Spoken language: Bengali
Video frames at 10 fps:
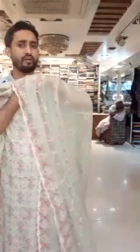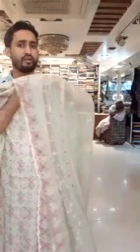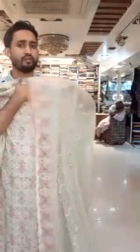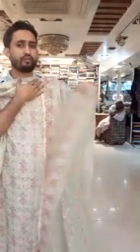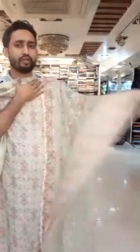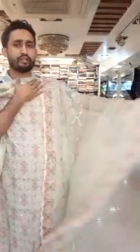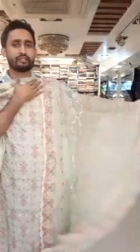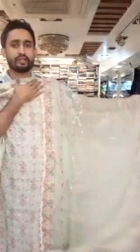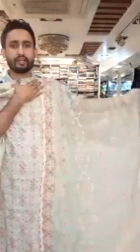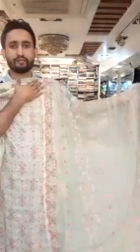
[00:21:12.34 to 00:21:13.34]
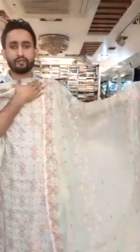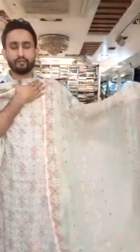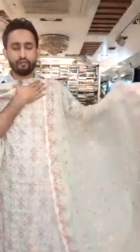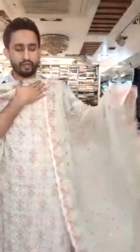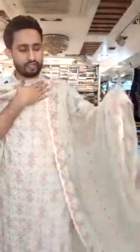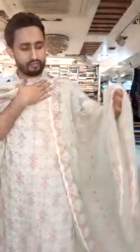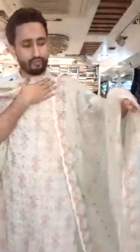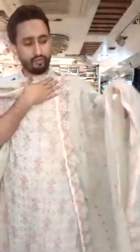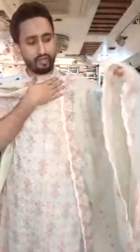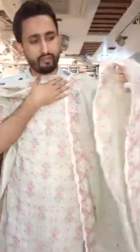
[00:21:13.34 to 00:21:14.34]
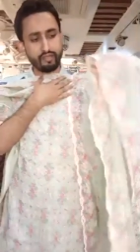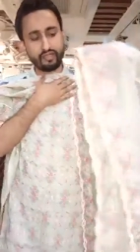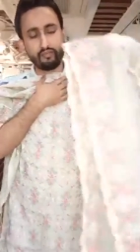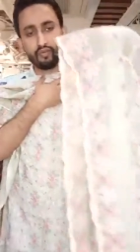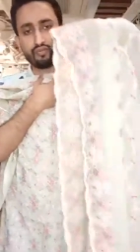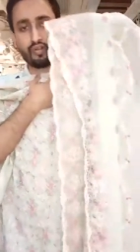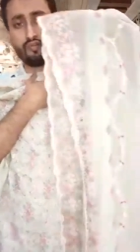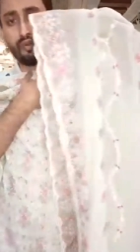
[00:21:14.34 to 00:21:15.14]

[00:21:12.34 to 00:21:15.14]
তো এটা যার লাগবে ফুল অ্যাড্রেস মোবাইল নাম্বার দিন বস করে ফেলবেন